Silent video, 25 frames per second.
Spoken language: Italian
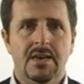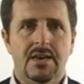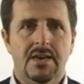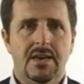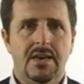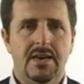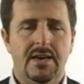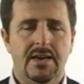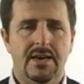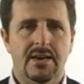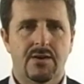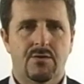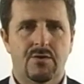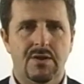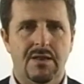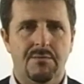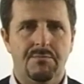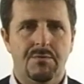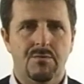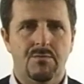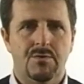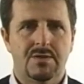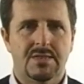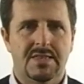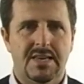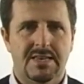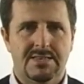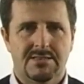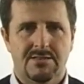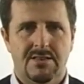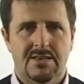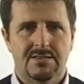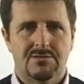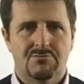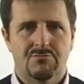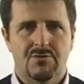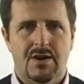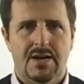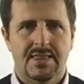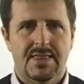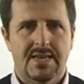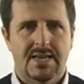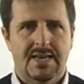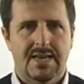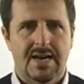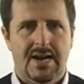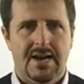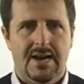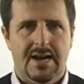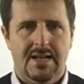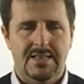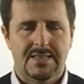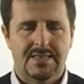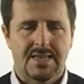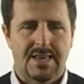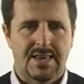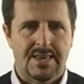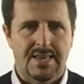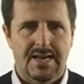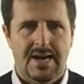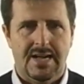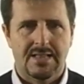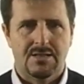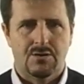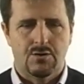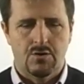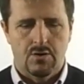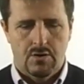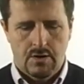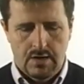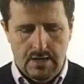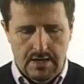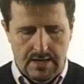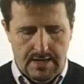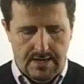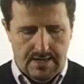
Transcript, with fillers: Eh, quella piemontese è una squadra che ha alternato